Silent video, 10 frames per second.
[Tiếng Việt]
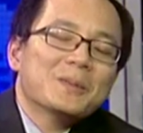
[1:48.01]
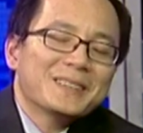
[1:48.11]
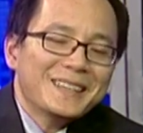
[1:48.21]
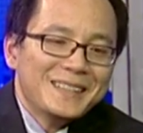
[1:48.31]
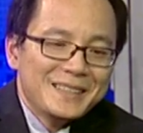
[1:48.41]

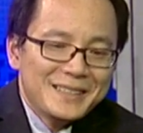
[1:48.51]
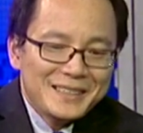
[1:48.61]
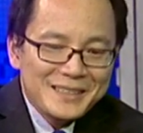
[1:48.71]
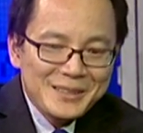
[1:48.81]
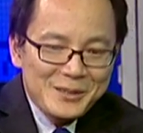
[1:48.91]

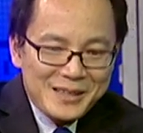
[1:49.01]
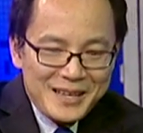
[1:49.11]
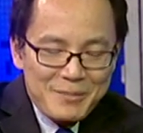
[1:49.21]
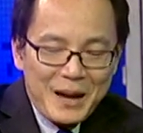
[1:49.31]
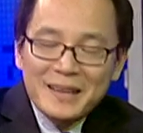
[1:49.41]
cái
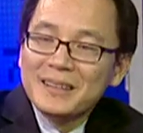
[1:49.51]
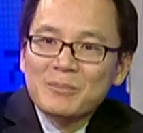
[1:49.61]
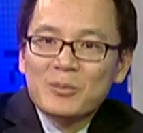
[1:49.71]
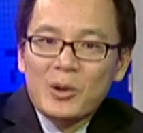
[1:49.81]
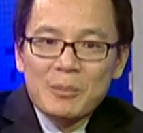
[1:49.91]
cái mạnh
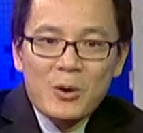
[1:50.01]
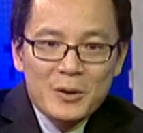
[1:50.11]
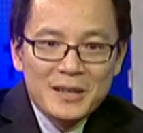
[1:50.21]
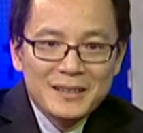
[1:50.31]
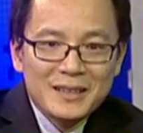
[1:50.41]
đó, một loại
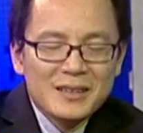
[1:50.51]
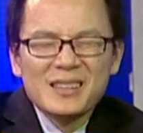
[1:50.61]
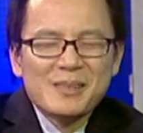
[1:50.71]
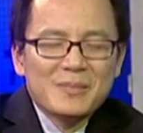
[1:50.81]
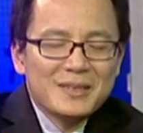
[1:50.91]
một đó
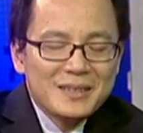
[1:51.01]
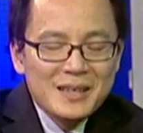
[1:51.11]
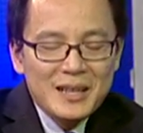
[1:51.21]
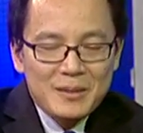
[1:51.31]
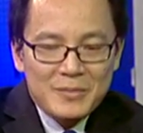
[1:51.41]

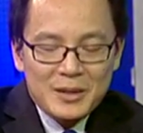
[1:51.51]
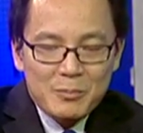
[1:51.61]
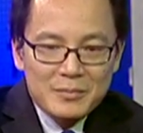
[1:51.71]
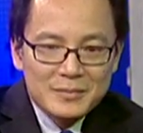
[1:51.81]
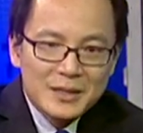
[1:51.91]
với lại mà
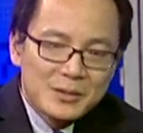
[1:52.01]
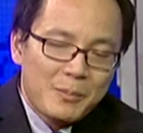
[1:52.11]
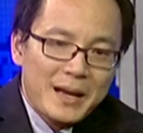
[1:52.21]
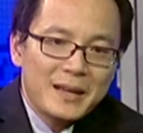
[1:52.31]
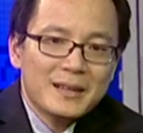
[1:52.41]

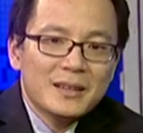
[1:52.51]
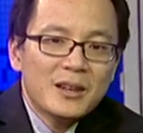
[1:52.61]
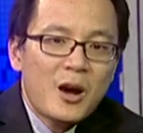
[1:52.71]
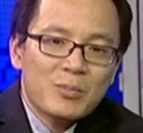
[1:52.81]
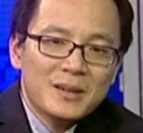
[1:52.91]
bảy
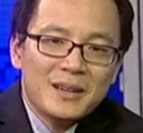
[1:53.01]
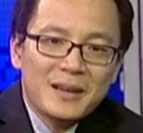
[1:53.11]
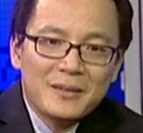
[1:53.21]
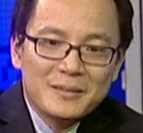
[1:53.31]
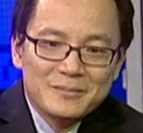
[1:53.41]
nó không có
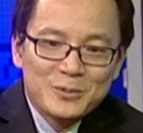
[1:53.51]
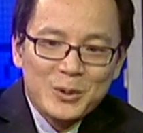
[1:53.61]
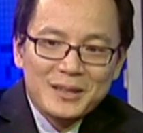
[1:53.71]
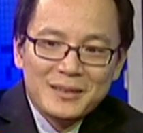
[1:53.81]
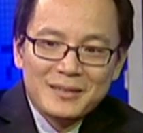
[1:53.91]
là
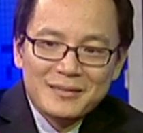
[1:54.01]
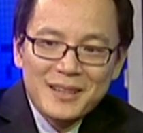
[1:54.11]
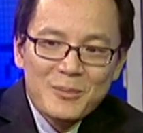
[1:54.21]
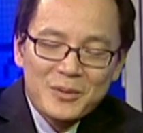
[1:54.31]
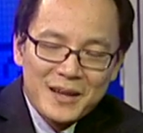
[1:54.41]
tùy
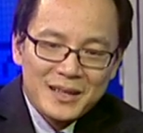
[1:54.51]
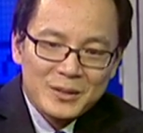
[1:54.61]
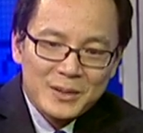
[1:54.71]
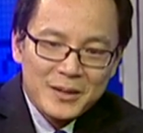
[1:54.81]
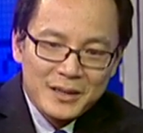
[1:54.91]
nó không có phải là
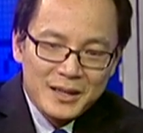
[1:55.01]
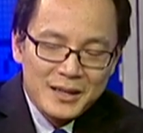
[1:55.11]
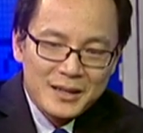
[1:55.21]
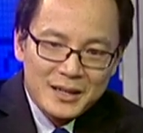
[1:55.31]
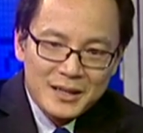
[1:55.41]
tùy theo
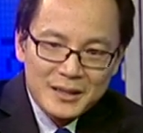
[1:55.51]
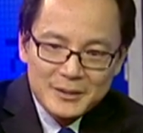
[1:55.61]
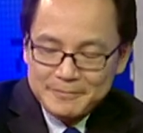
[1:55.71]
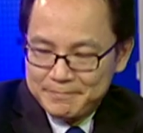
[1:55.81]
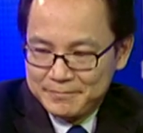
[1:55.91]
cái
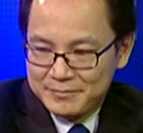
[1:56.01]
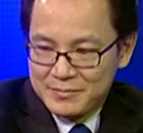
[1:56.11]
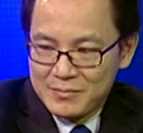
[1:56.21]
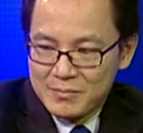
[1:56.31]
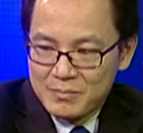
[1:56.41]
uh,
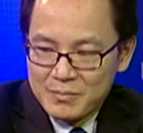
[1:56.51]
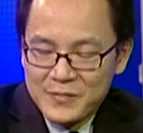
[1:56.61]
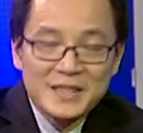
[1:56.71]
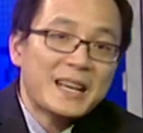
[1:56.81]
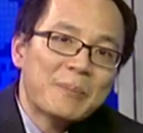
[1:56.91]

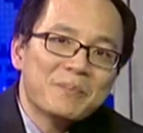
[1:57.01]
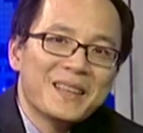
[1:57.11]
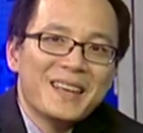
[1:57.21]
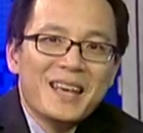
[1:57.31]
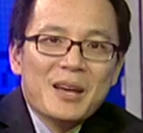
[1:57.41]
0,1%.
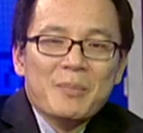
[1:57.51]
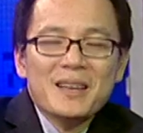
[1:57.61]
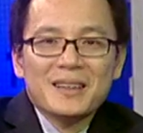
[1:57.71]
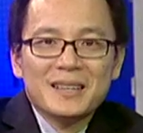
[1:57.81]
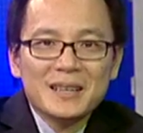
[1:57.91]

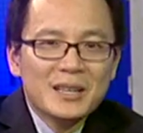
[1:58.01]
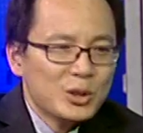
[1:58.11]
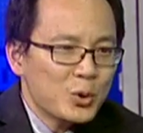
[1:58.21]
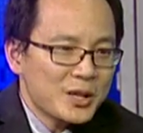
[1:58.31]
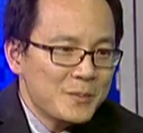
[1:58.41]
Bởi vậy cái,
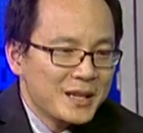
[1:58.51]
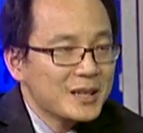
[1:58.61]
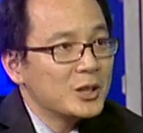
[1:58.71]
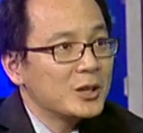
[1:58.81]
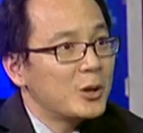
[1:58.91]
cái thuốc giống như
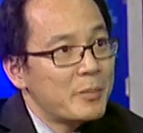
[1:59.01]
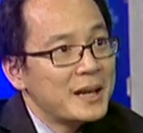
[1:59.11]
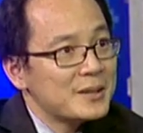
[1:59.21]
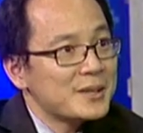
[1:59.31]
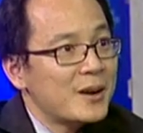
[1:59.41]
cái
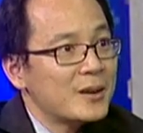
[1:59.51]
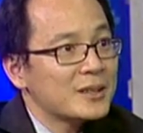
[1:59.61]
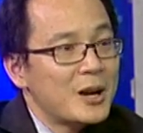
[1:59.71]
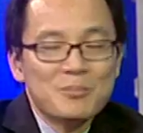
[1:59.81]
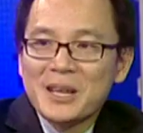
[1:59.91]

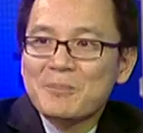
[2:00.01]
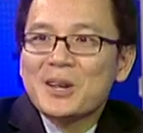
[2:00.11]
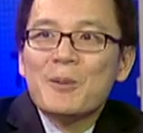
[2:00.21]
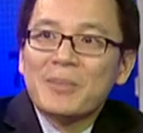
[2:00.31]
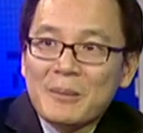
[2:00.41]
clobetazol
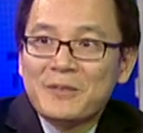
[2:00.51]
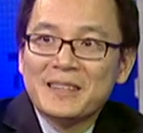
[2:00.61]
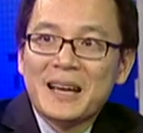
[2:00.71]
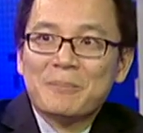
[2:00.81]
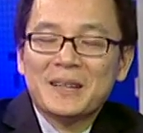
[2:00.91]

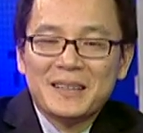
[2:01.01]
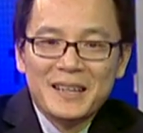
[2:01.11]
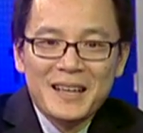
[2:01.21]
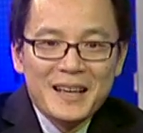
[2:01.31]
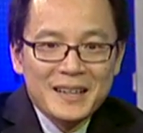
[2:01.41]
0.05% ừ. á
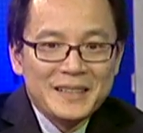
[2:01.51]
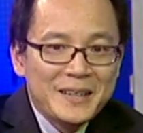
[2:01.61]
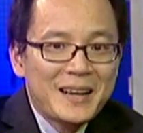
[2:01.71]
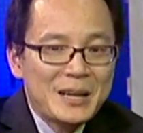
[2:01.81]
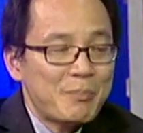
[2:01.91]

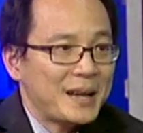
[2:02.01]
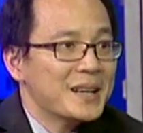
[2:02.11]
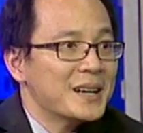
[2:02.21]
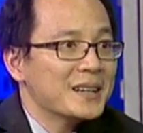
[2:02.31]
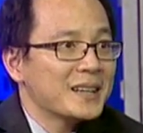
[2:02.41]
thiệt ra nó mạnh
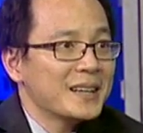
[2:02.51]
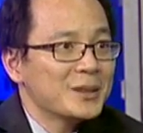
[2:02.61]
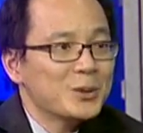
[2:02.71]
hơn cái